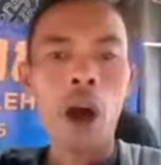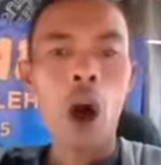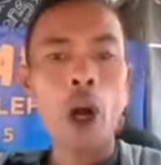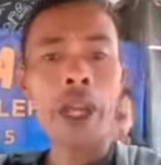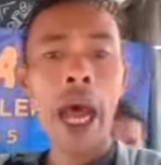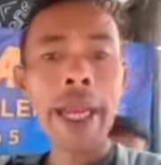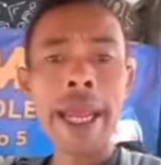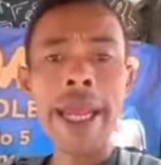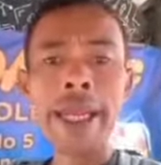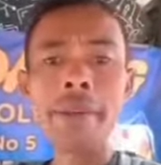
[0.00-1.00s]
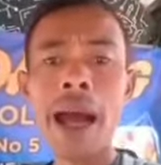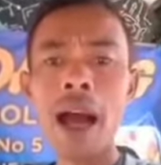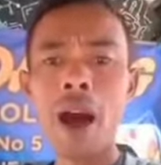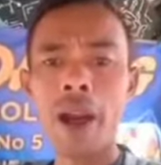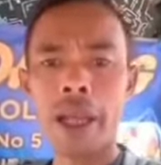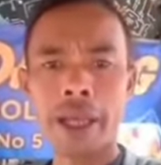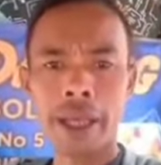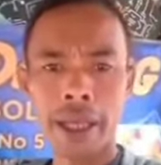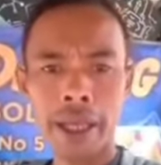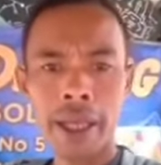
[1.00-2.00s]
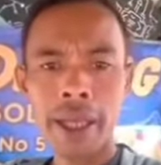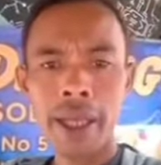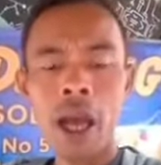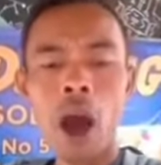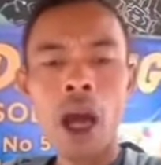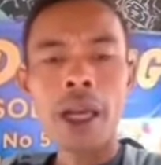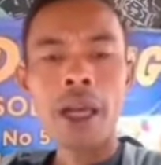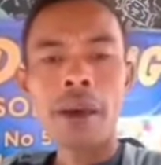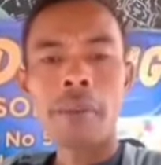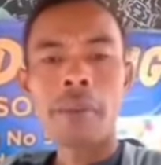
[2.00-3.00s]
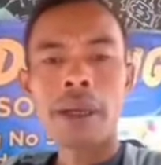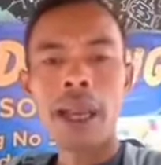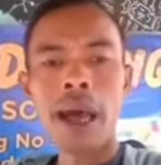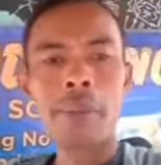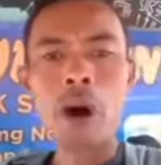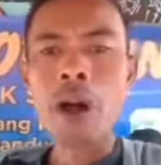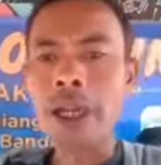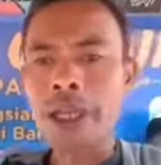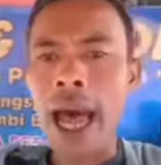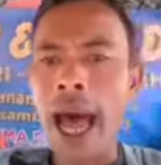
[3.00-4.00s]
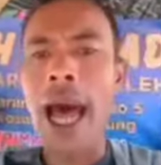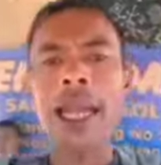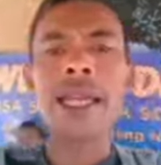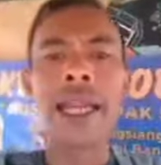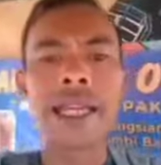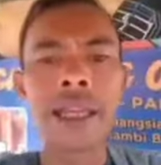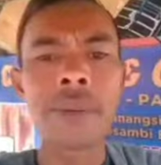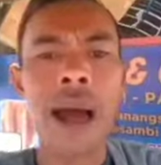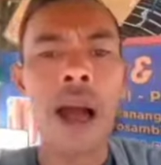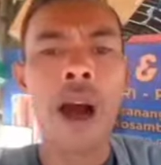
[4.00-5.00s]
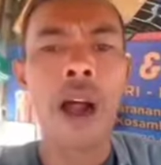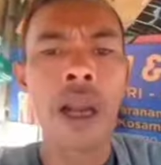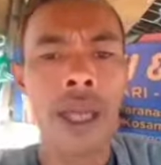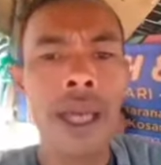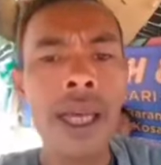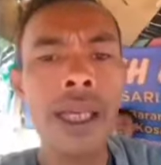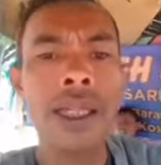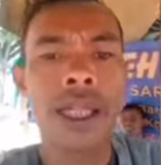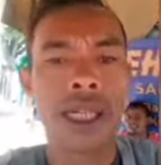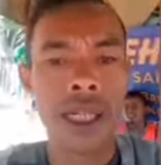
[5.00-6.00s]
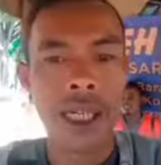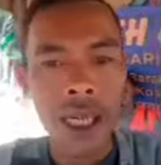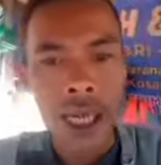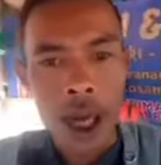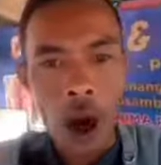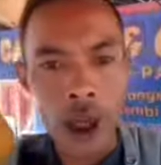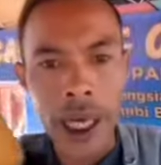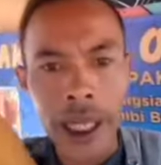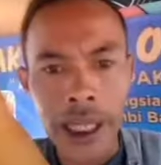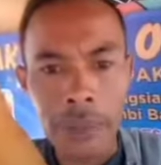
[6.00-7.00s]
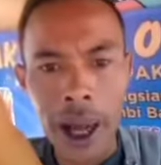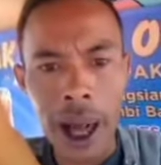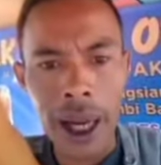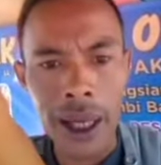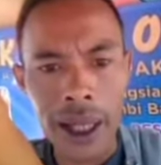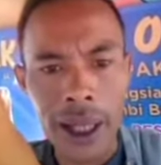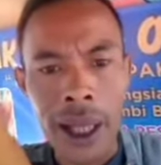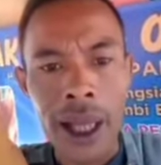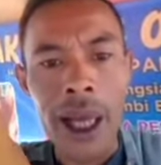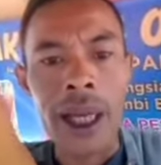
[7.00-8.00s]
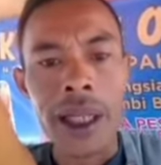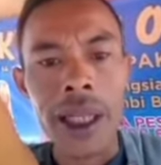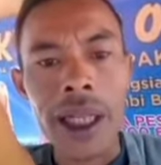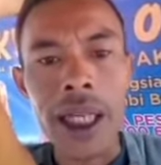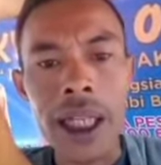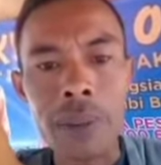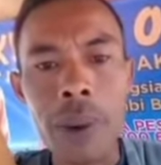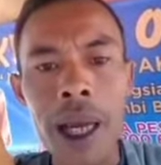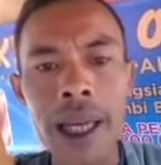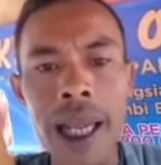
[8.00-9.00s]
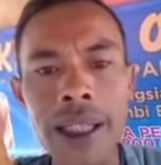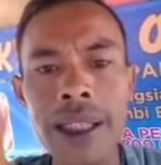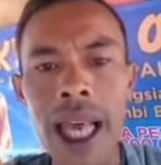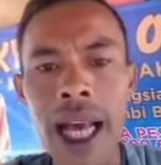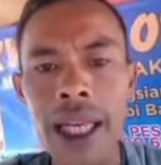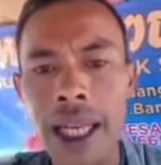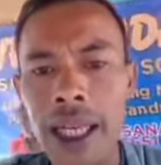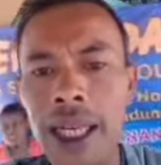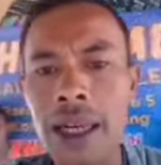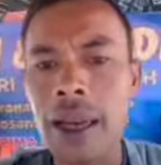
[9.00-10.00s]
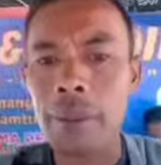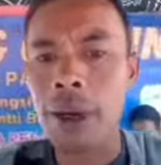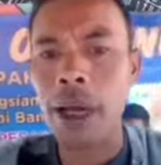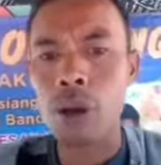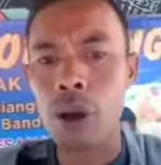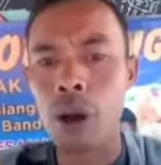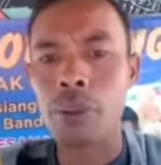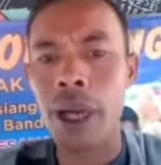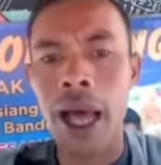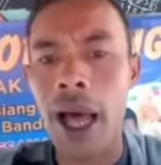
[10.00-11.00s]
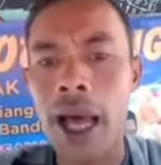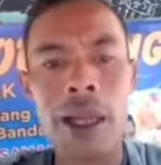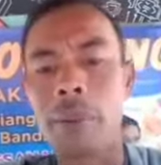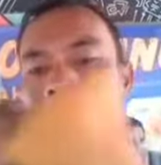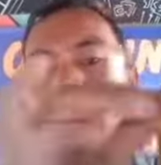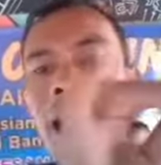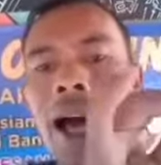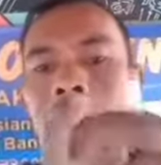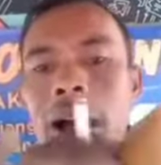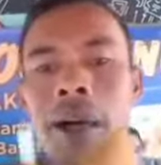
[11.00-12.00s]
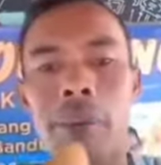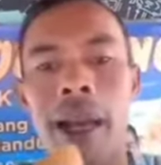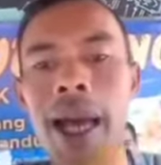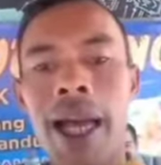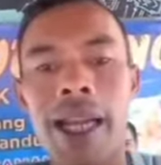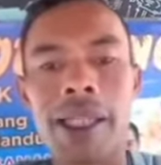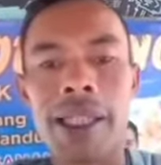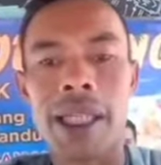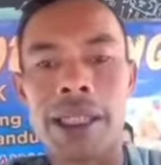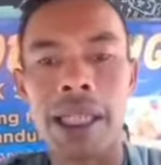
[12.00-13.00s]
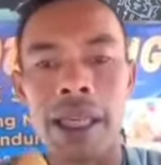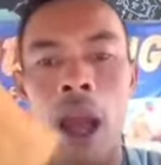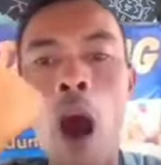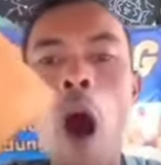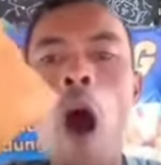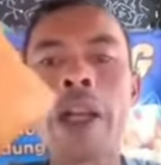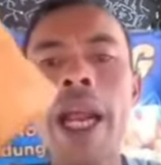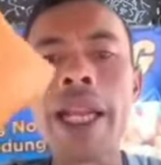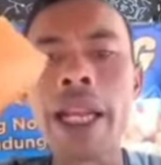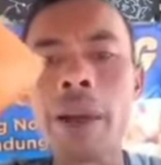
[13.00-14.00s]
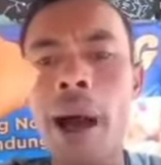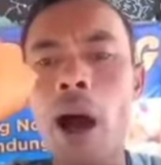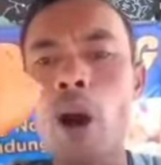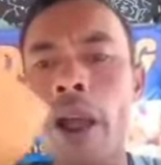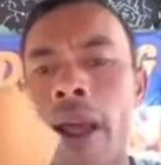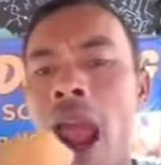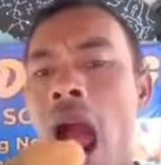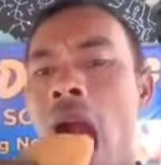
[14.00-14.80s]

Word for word: Odading mangoleh. Lamun dahar dading mangoleh, ya Odading mangoleh. Deket barang siang gigiran anak belah kulon belah belah belah kalian seetik. Odading mangoleh.